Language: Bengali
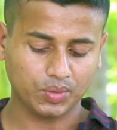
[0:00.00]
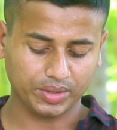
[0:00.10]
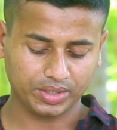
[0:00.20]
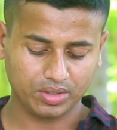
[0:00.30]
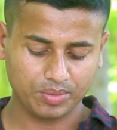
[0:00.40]

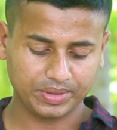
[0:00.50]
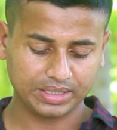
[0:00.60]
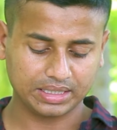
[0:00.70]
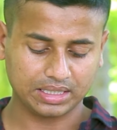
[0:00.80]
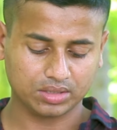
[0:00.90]
কন্টিনিউর উপরে
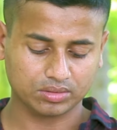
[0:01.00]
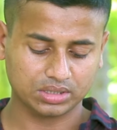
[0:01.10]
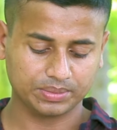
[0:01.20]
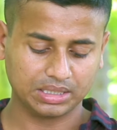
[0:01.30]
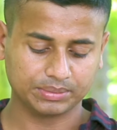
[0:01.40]
এটা ক্লিক করে
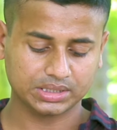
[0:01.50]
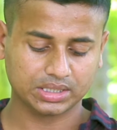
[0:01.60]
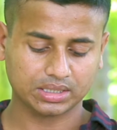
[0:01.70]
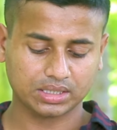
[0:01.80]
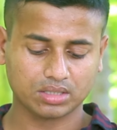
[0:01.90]
দেবেন আমি জাস্ট
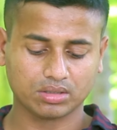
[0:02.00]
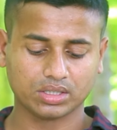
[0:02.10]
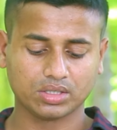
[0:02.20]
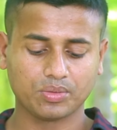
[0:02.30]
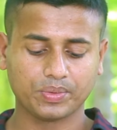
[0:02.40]
এখান থেকে
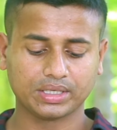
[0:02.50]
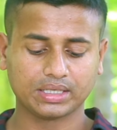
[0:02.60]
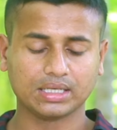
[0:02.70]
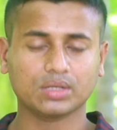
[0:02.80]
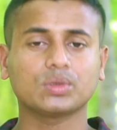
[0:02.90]
কন্টিনিউ উপরে এটা
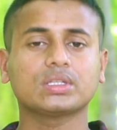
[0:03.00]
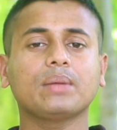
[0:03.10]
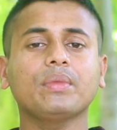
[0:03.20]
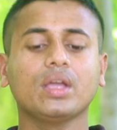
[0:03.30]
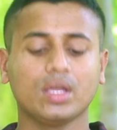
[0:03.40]
ক্লিক করে দিলাম